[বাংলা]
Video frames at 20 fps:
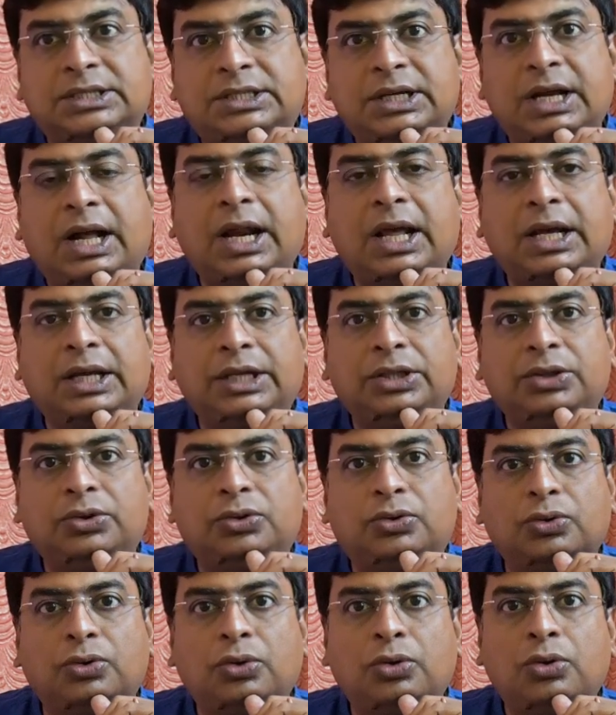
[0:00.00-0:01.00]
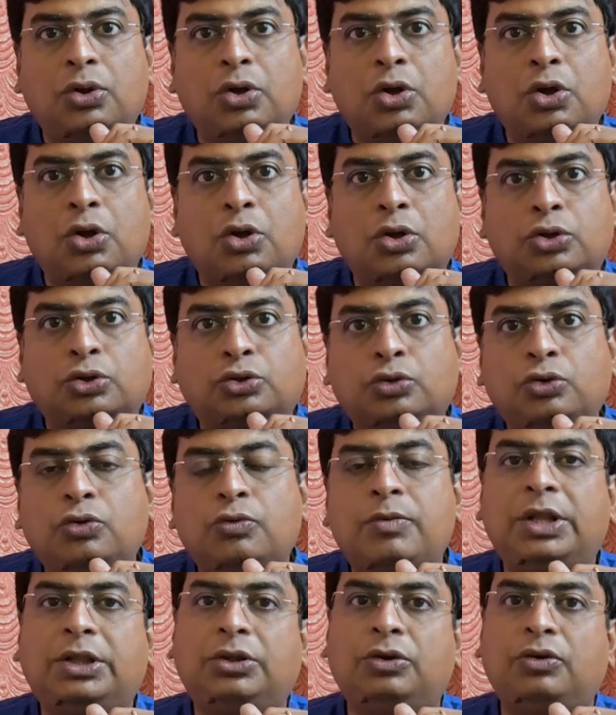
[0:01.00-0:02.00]
যারা কিন্তু
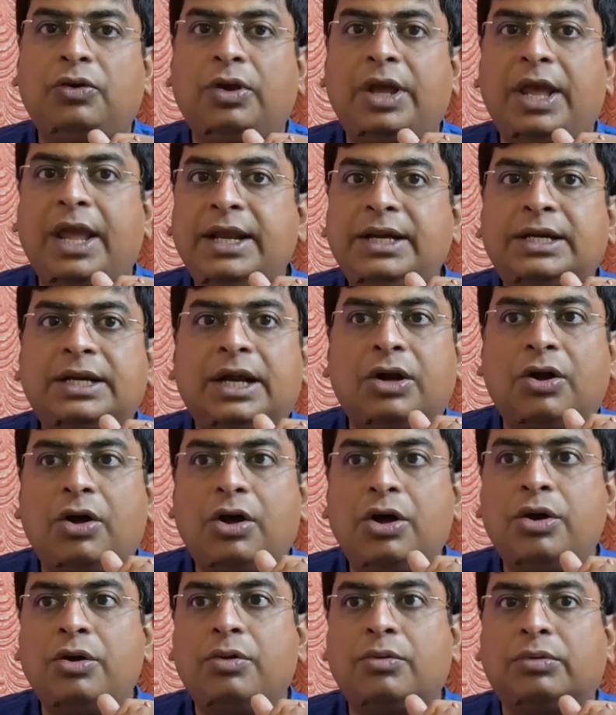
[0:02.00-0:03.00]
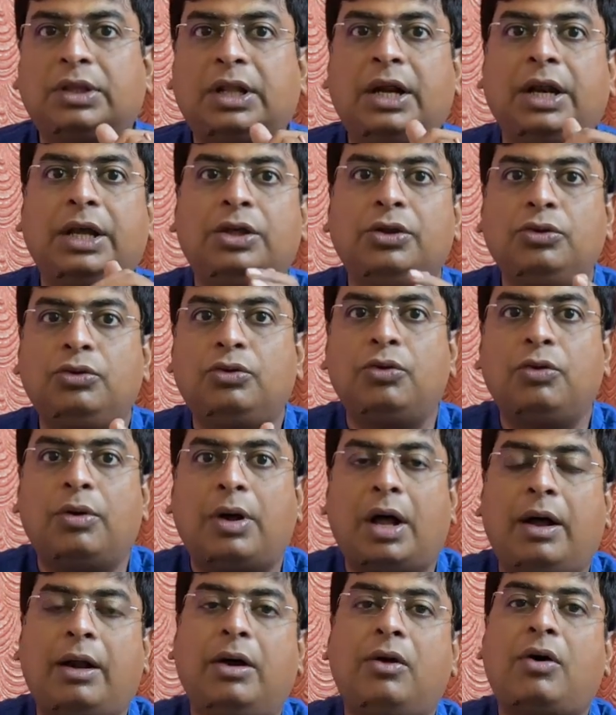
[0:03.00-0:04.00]
শুধুমাত্র এইটা নয় তারা কিন্তু
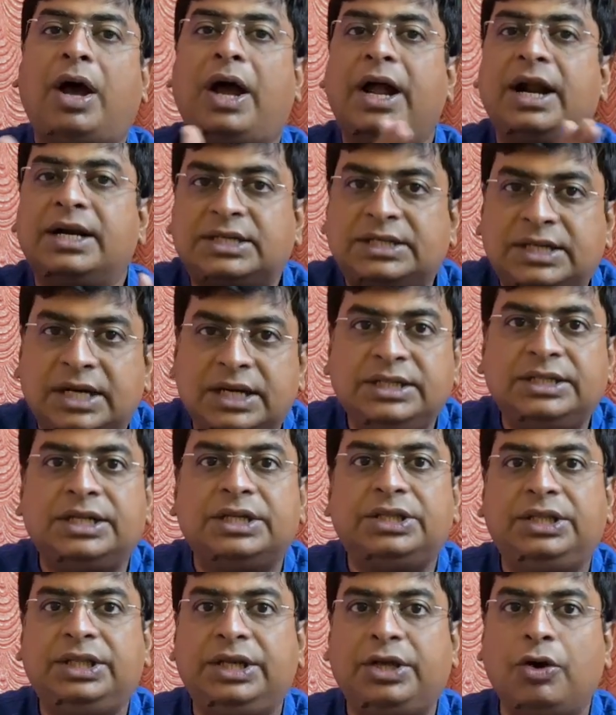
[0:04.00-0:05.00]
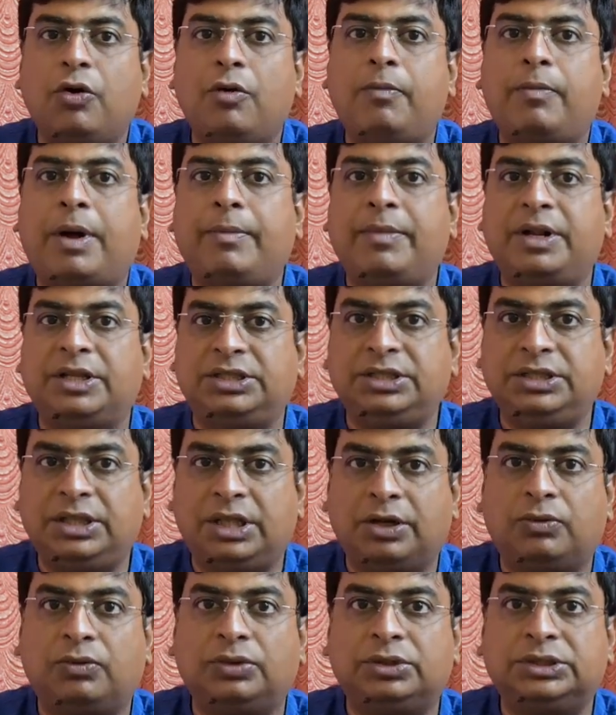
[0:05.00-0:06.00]
আরও হায়ার স্টাডিজের দিকেও ভাবনা
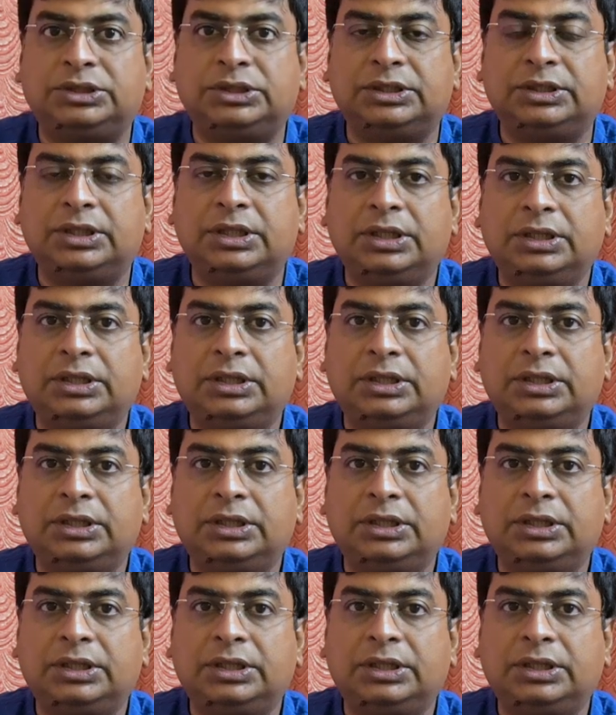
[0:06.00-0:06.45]
চিন্তা করছে